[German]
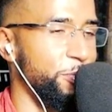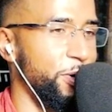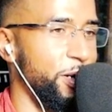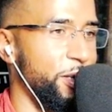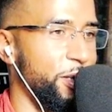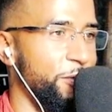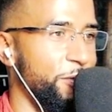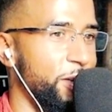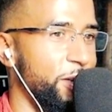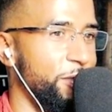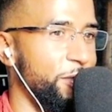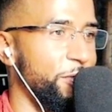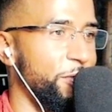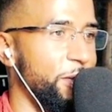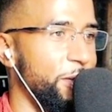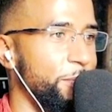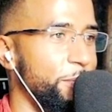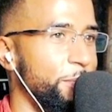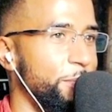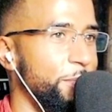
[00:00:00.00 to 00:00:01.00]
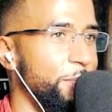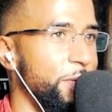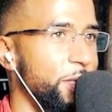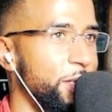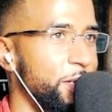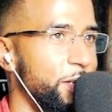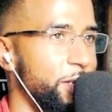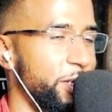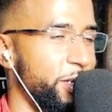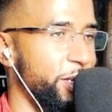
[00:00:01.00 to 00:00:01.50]
Ich, ich will das wegen
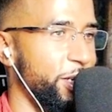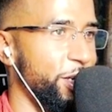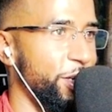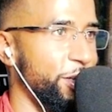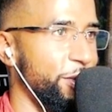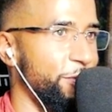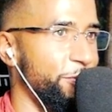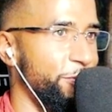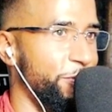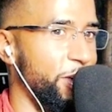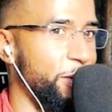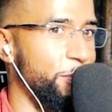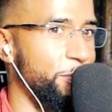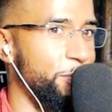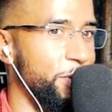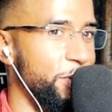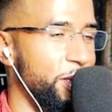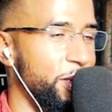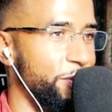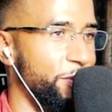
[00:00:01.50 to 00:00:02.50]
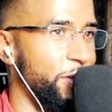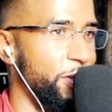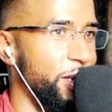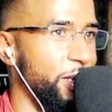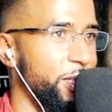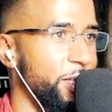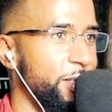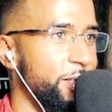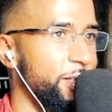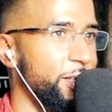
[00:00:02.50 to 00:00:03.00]
mir wegen mir,
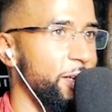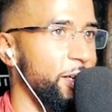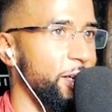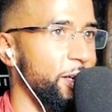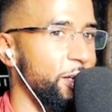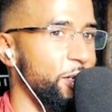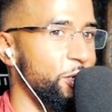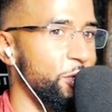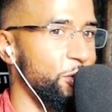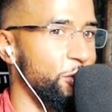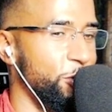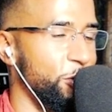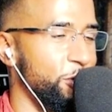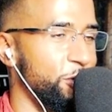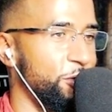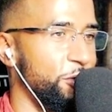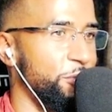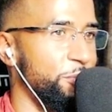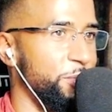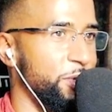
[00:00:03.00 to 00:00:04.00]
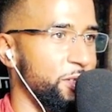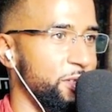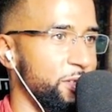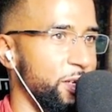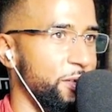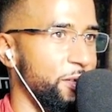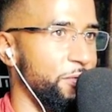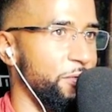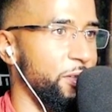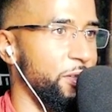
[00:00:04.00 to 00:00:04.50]
weil ich stolz auf mich
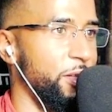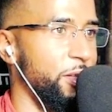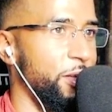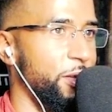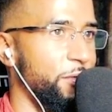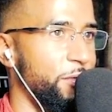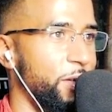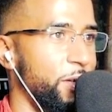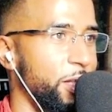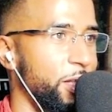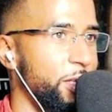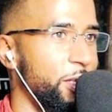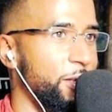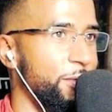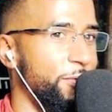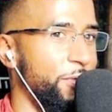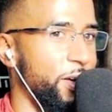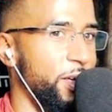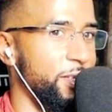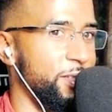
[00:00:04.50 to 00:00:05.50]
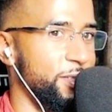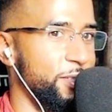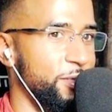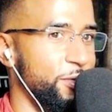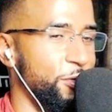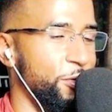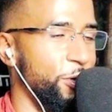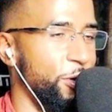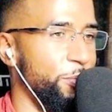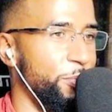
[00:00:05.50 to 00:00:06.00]
sein will, weil ich weiß,
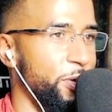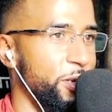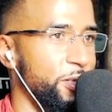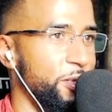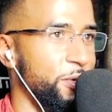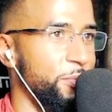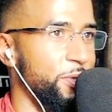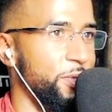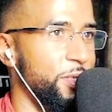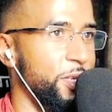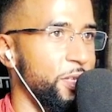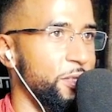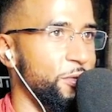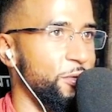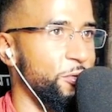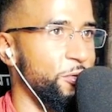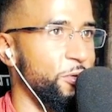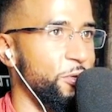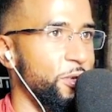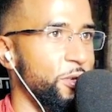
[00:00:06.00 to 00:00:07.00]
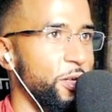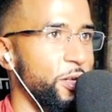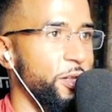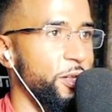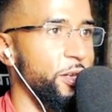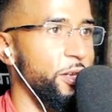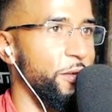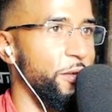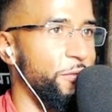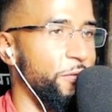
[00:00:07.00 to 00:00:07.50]
dass körperliche Betätigung
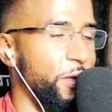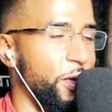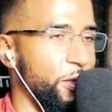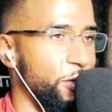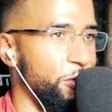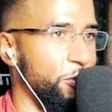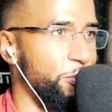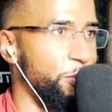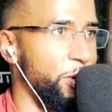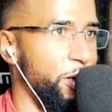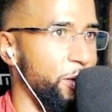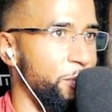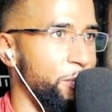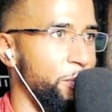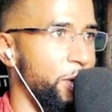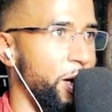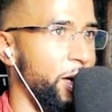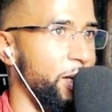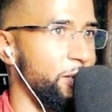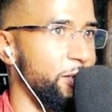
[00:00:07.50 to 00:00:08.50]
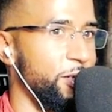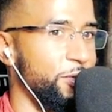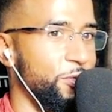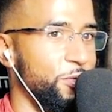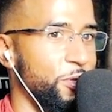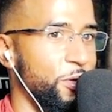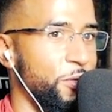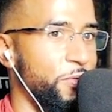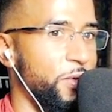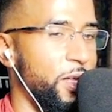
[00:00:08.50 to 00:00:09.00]
einen Effekt auf meinen Mind
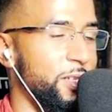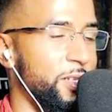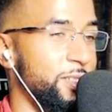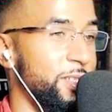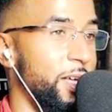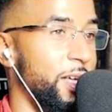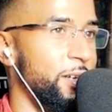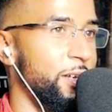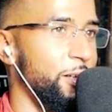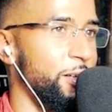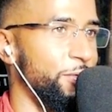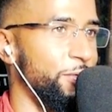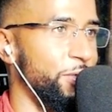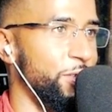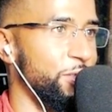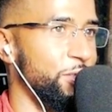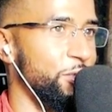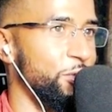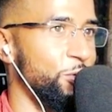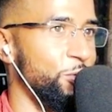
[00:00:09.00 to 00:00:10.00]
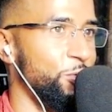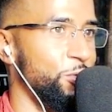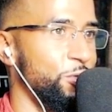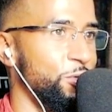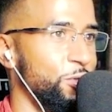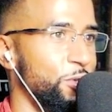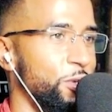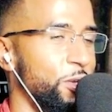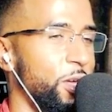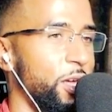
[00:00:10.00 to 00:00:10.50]
hat und auf alles andere, was ich
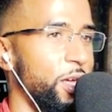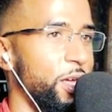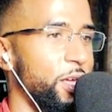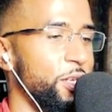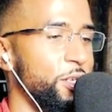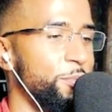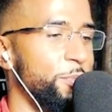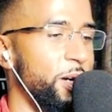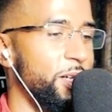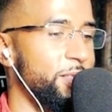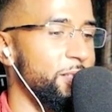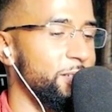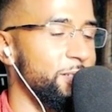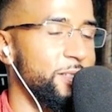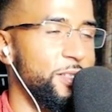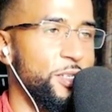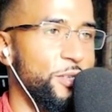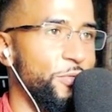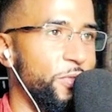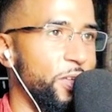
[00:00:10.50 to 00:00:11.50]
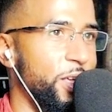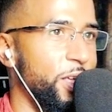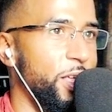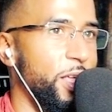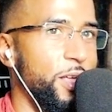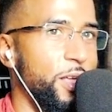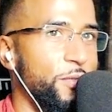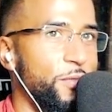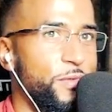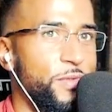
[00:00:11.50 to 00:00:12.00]
tue. So, ich mache das nicht wegen
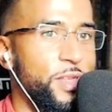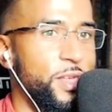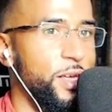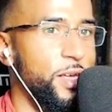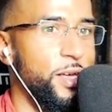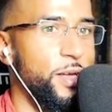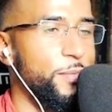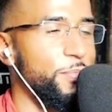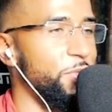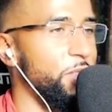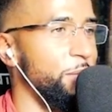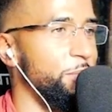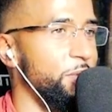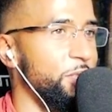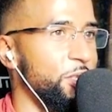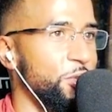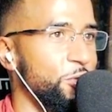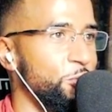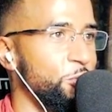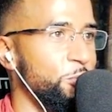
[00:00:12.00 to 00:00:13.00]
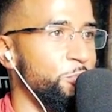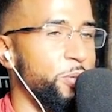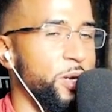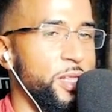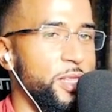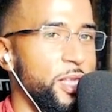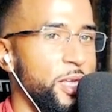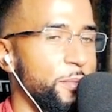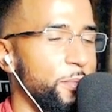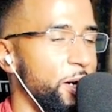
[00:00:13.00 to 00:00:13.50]
irgendwie, damit ich gut
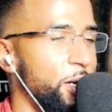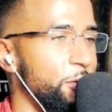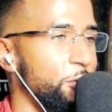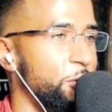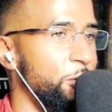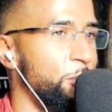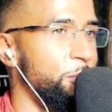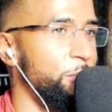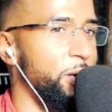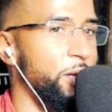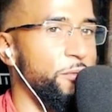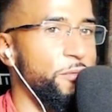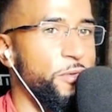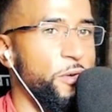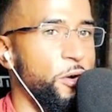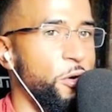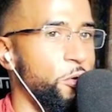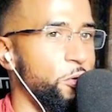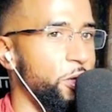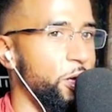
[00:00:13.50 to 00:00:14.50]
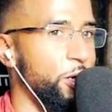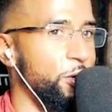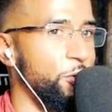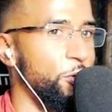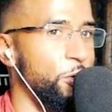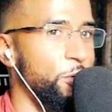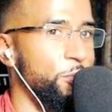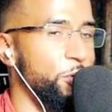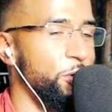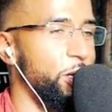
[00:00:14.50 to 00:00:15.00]
bei dem ankomme, bei Frauen
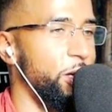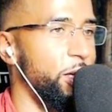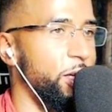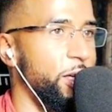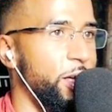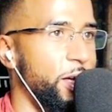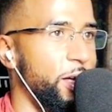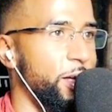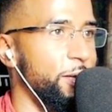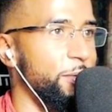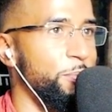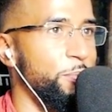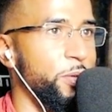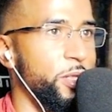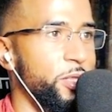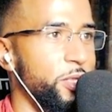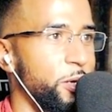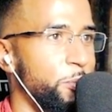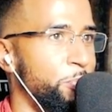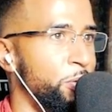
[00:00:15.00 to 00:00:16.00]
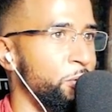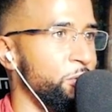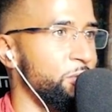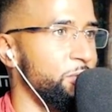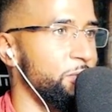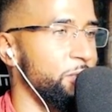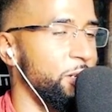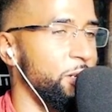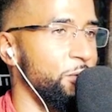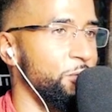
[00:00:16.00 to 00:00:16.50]
ankomme oder äh, Bilder
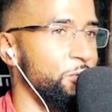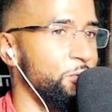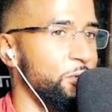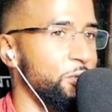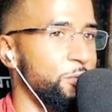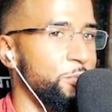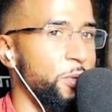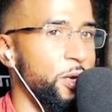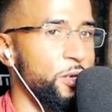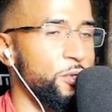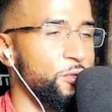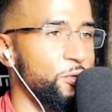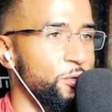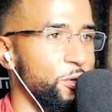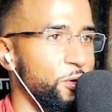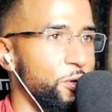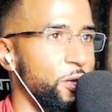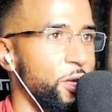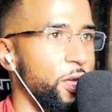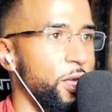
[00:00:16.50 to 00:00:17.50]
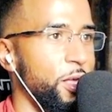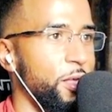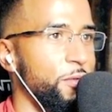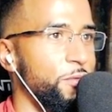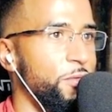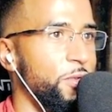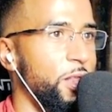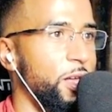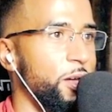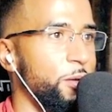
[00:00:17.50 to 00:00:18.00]
posten kann und so. Das merkst du doch.
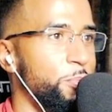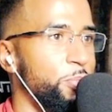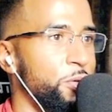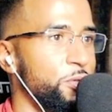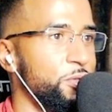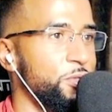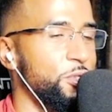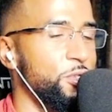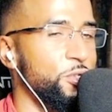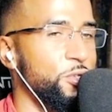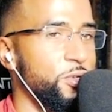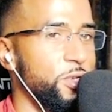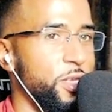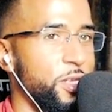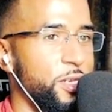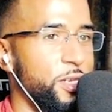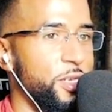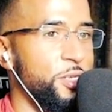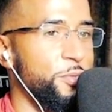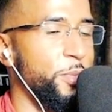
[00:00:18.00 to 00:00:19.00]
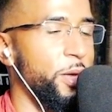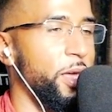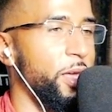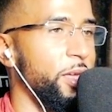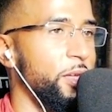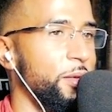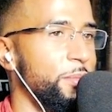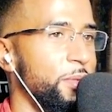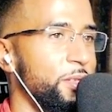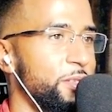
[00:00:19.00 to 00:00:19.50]
Wie lange poste ich schon nicht mehr
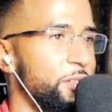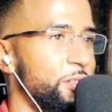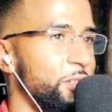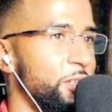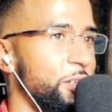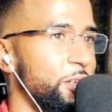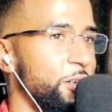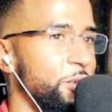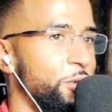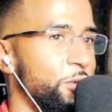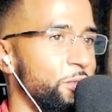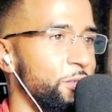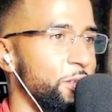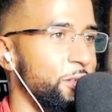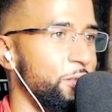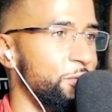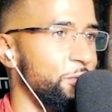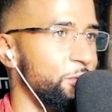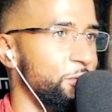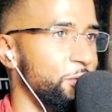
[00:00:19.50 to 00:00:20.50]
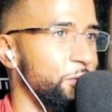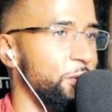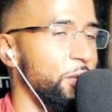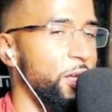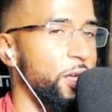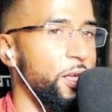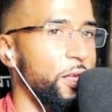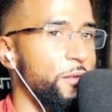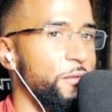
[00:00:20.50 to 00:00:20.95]
regelmäßig irgendeinen Content und so?